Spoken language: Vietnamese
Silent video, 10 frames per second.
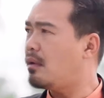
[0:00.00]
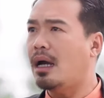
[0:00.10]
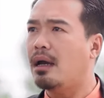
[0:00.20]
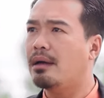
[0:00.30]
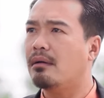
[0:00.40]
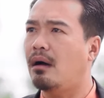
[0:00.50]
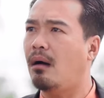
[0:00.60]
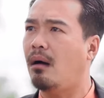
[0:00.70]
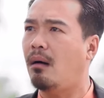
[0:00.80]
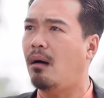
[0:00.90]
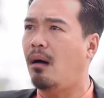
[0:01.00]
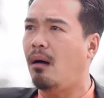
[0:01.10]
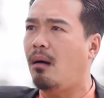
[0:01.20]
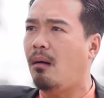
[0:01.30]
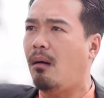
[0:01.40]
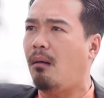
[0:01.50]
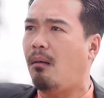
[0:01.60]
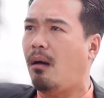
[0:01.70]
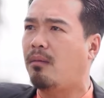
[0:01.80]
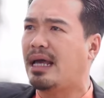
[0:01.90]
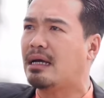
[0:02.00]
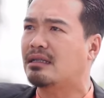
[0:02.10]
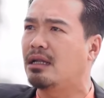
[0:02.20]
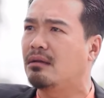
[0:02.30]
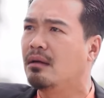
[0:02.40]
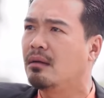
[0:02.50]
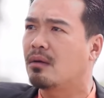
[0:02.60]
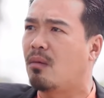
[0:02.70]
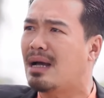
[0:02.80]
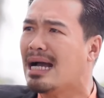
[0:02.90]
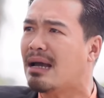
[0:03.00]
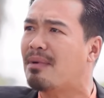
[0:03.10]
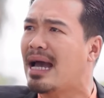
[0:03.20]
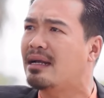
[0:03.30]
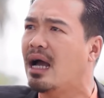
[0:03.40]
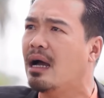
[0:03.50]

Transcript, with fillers: ê, ê, họ, họ, họ, không lẽ căng tin cũng gắn camera nữa